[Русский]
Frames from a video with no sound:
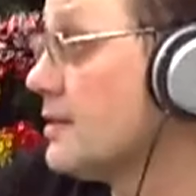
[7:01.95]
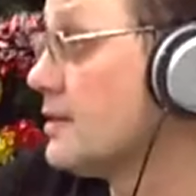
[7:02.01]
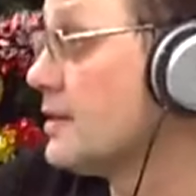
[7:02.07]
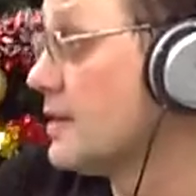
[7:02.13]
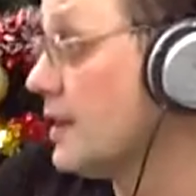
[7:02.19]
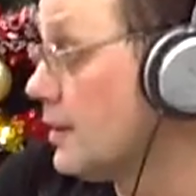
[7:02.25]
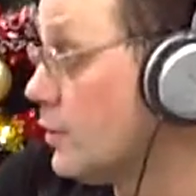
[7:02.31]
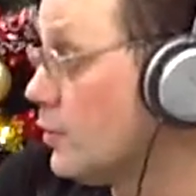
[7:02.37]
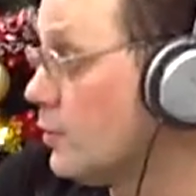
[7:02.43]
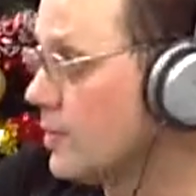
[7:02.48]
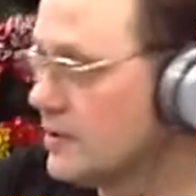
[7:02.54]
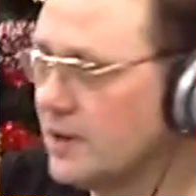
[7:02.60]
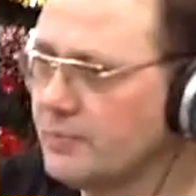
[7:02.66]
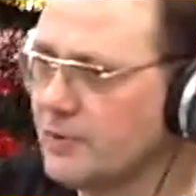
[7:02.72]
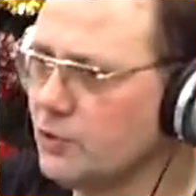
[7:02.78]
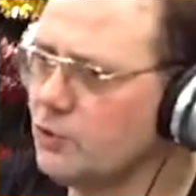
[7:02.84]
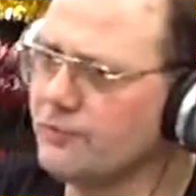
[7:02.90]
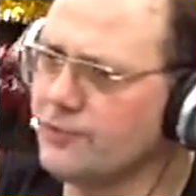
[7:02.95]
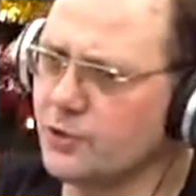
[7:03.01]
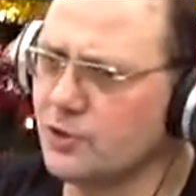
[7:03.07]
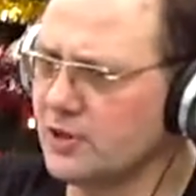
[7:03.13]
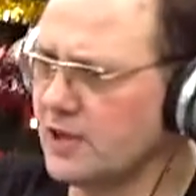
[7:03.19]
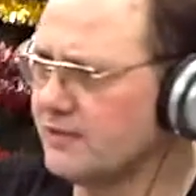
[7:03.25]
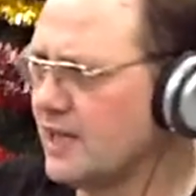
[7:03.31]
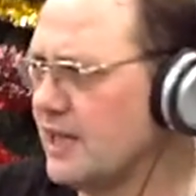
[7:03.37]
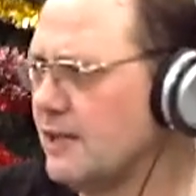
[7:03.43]
знаком. Он типа, ну, все,
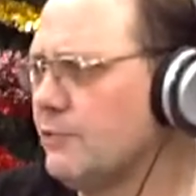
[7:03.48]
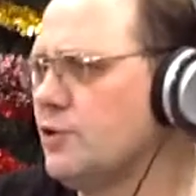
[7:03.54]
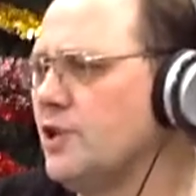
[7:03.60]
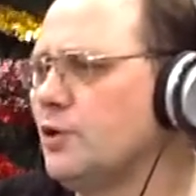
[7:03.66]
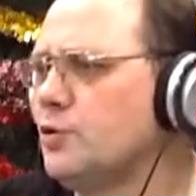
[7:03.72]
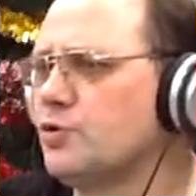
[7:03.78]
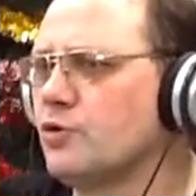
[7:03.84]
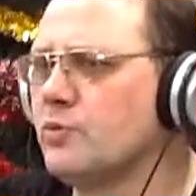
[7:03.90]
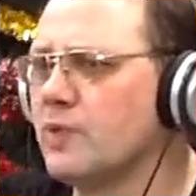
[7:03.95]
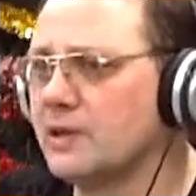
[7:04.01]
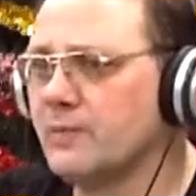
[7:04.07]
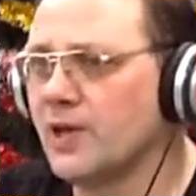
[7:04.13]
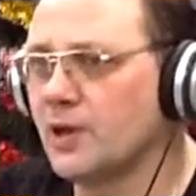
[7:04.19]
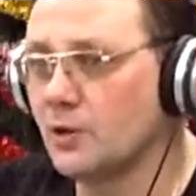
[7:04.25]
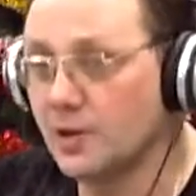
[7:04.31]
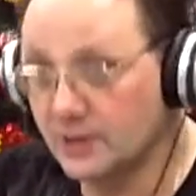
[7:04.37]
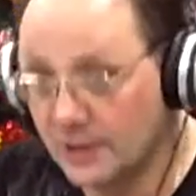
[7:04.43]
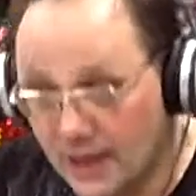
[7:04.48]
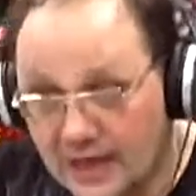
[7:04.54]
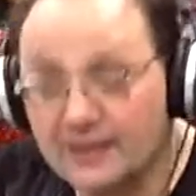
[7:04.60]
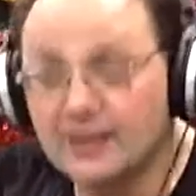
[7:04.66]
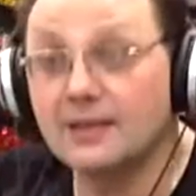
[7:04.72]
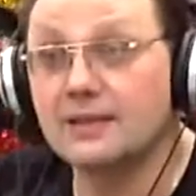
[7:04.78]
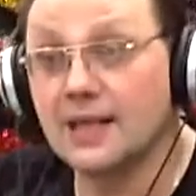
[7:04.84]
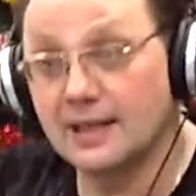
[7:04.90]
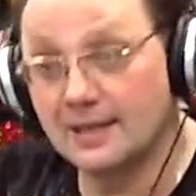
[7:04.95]
да, давай, вот дедушка... Снимай бороду, пойдем
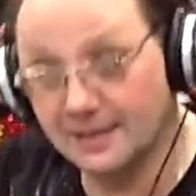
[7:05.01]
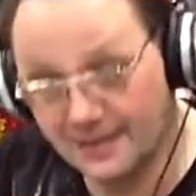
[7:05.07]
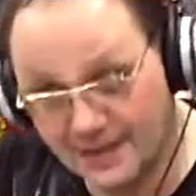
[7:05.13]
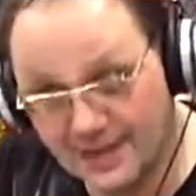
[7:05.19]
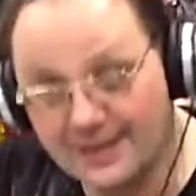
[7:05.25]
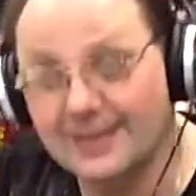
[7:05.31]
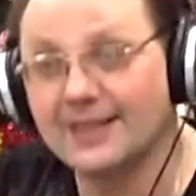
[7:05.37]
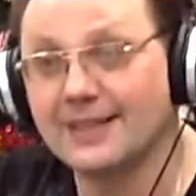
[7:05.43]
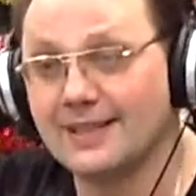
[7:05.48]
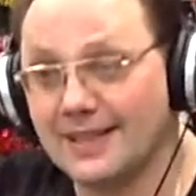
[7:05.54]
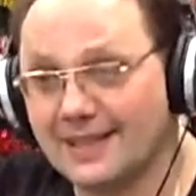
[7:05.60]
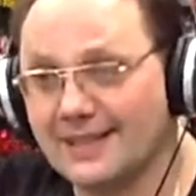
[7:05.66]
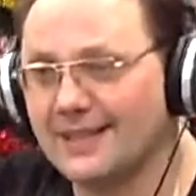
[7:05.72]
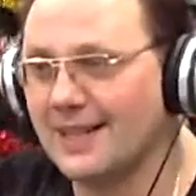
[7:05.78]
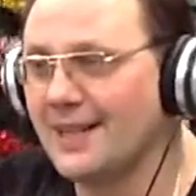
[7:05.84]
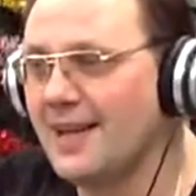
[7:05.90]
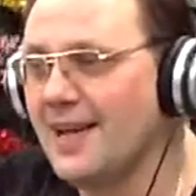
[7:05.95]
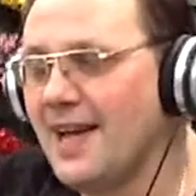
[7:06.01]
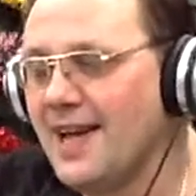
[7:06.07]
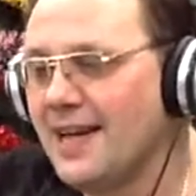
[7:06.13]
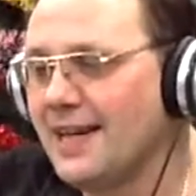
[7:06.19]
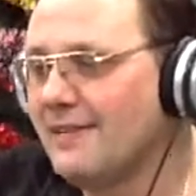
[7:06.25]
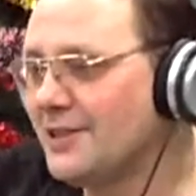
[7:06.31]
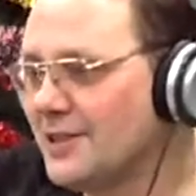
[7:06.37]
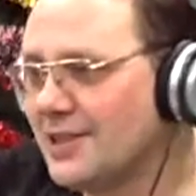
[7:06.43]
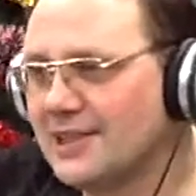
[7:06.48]
да, на кухню. Да, да, да, да, да.
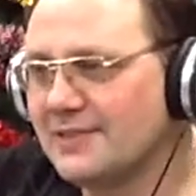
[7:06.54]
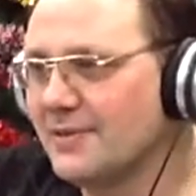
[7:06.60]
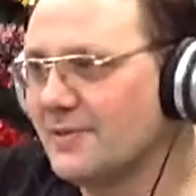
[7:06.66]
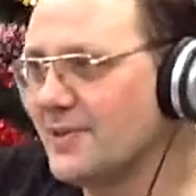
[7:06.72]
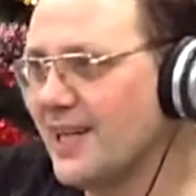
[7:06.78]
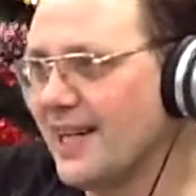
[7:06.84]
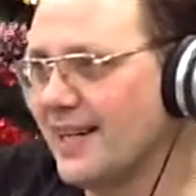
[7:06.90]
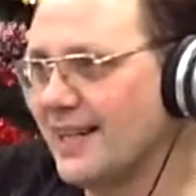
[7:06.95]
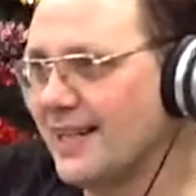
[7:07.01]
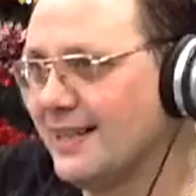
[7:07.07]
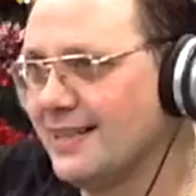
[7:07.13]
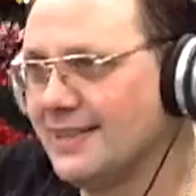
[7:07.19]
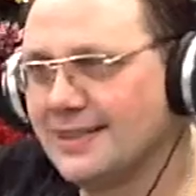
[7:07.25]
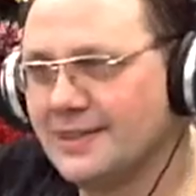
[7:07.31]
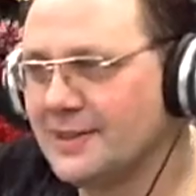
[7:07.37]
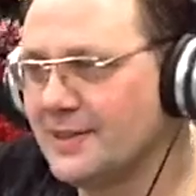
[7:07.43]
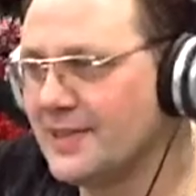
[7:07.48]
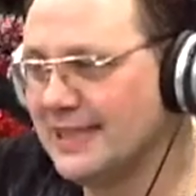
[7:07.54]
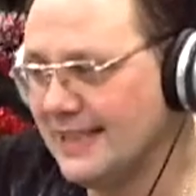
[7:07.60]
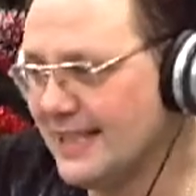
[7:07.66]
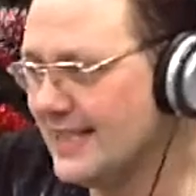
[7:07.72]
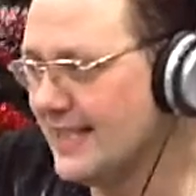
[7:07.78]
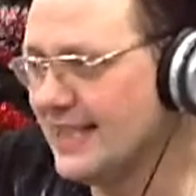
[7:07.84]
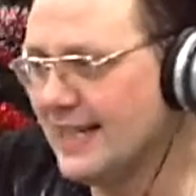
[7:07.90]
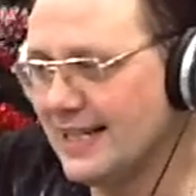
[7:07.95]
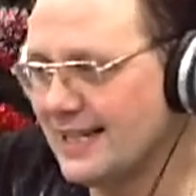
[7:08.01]
Вот этого я
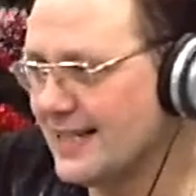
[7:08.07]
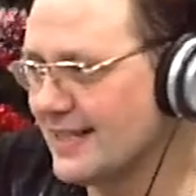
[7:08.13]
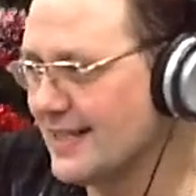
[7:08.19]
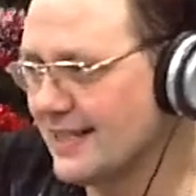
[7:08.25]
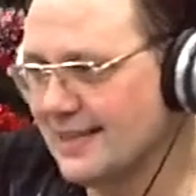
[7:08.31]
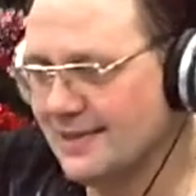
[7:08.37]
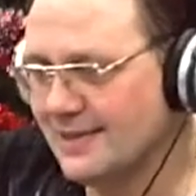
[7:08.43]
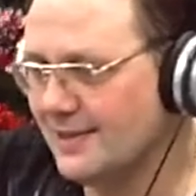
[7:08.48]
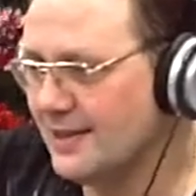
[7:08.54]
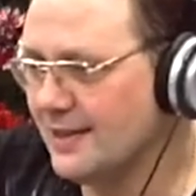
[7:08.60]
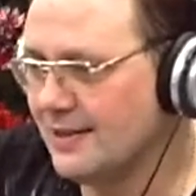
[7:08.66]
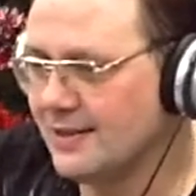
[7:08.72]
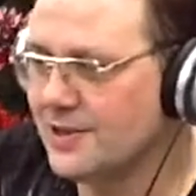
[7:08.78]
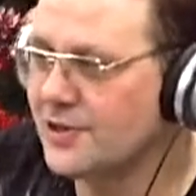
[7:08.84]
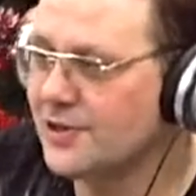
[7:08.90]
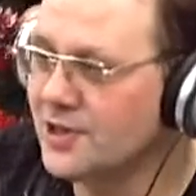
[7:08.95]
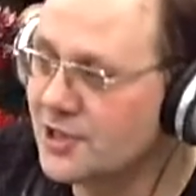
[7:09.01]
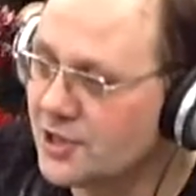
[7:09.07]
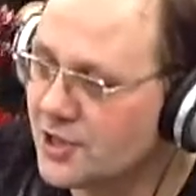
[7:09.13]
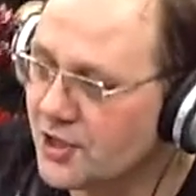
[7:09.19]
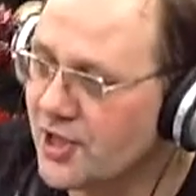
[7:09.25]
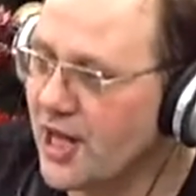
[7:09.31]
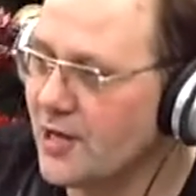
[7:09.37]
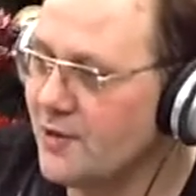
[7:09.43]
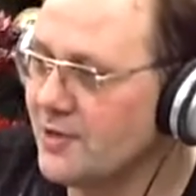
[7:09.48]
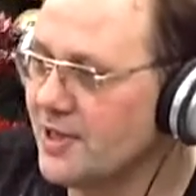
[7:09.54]
категорически не, не, не
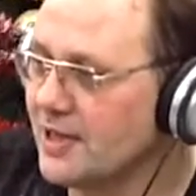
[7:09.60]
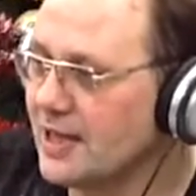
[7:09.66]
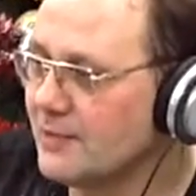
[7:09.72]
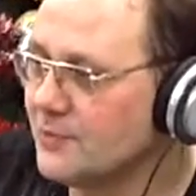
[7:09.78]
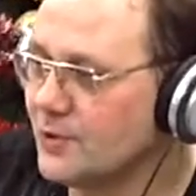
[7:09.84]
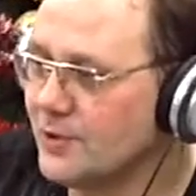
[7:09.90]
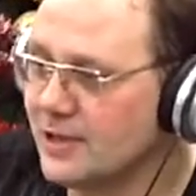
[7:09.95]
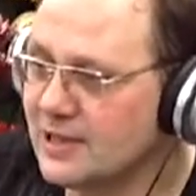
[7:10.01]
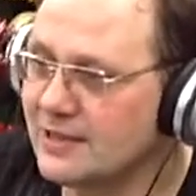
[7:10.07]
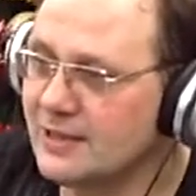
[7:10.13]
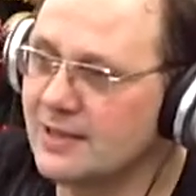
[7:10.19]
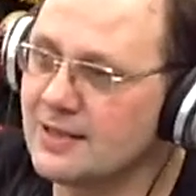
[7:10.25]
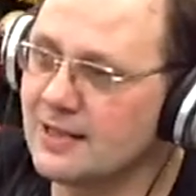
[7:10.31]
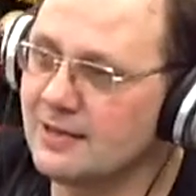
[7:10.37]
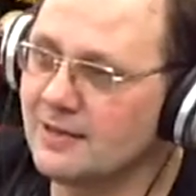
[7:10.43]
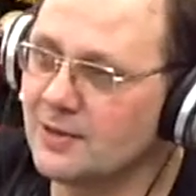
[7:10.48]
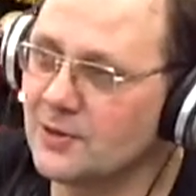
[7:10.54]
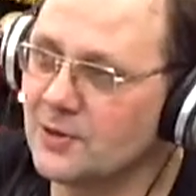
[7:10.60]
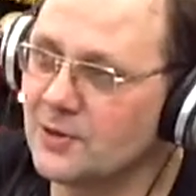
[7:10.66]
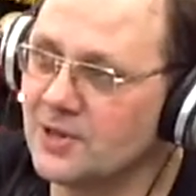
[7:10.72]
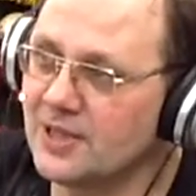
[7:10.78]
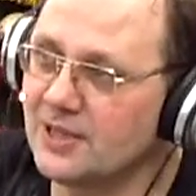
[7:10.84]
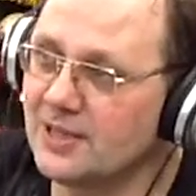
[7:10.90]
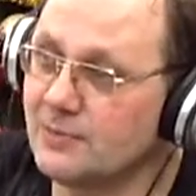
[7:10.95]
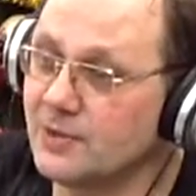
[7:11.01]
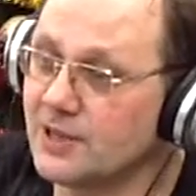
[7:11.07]
желаю никому и не, не советую
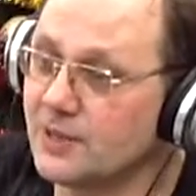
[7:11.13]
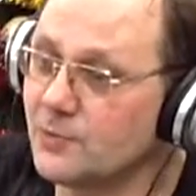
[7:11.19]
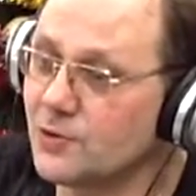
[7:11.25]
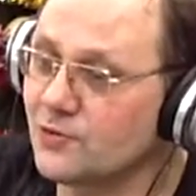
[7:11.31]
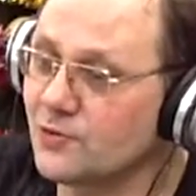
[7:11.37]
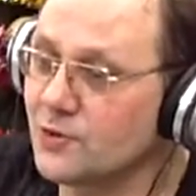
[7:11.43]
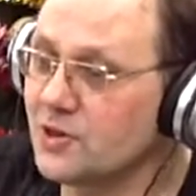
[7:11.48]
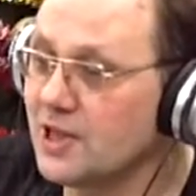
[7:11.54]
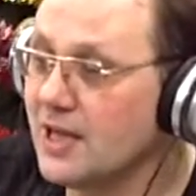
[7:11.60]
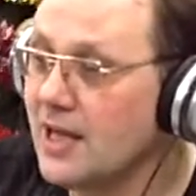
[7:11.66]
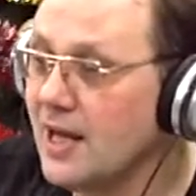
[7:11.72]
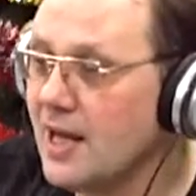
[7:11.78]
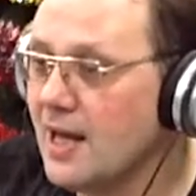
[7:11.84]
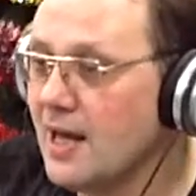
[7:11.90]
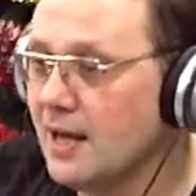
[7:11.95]
делать, потому что все-таки